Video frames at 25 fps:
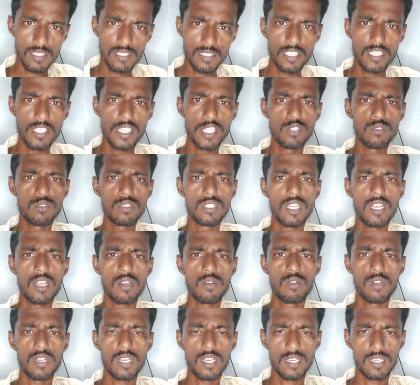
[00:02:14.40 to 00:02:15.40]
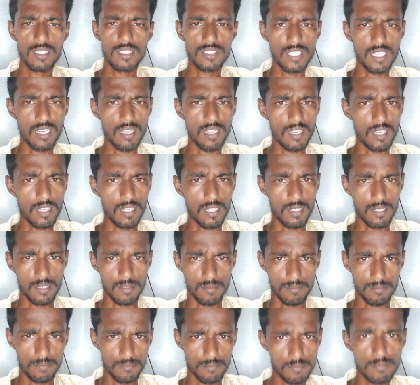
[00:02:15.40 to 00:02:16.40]
దీని ఎదుగుదల కూడా చాలా
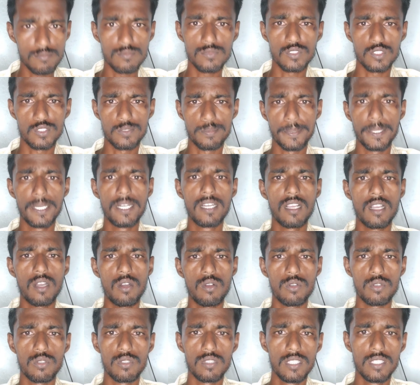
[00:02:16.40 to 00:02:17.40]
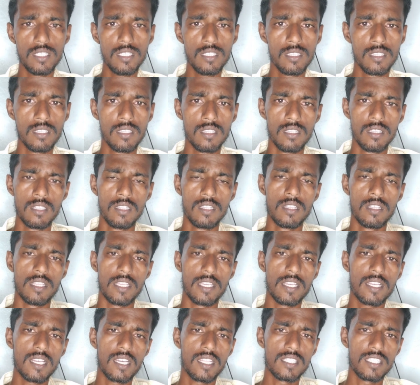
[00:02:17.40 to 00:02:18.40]
స్పీడ్గా ఉంటుంది
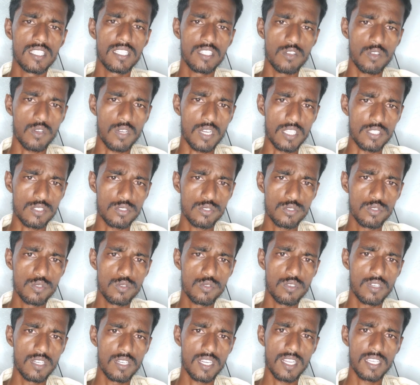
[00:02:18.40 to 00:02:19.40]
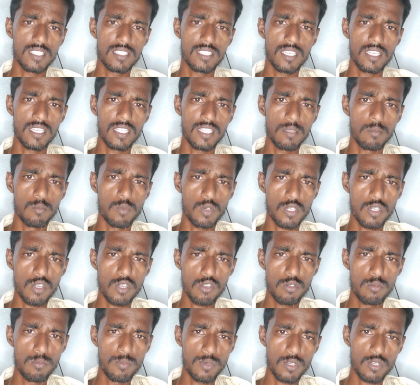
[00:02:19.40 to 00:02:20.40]
ఇక దీని యొక్క అచ్చు చూసుకున్నట్లయితే ఇది
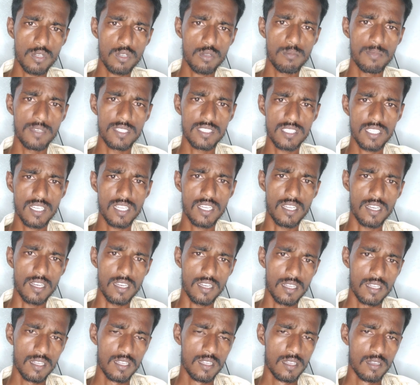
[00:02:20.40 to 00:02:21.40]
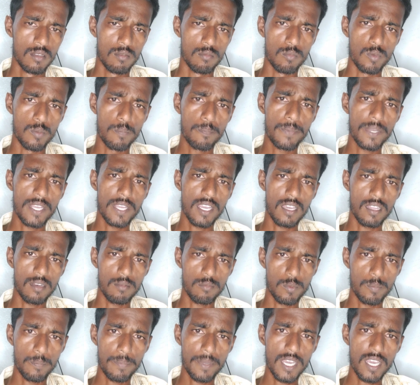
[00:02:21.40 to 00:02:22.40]
మొక్కకు మొక్కకు మధ్యలో ముప్పై
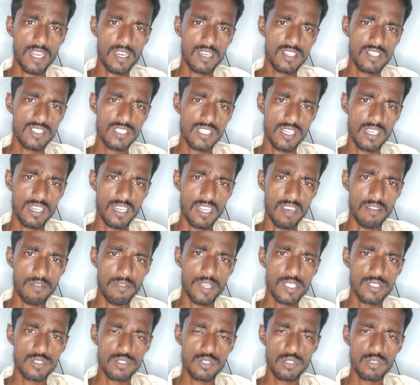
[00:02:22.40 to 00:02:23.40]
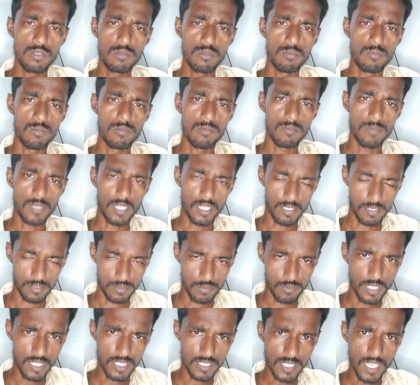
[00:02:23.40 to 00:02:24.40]
ముప్పై ఆరు నుంచి నలభై ఇంచులు
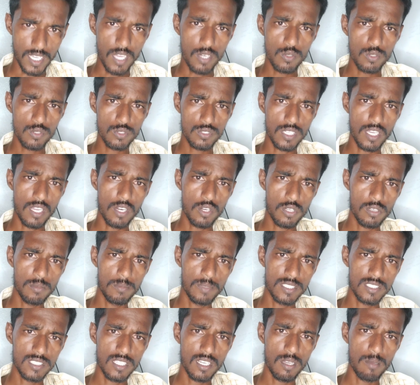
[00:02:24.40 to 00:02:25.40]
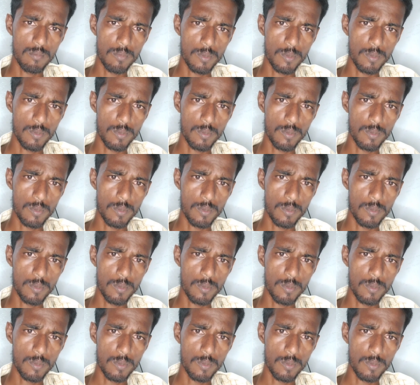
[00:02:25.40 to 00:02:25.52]
సారీ సాలుకు సాలుకు మధ్యలో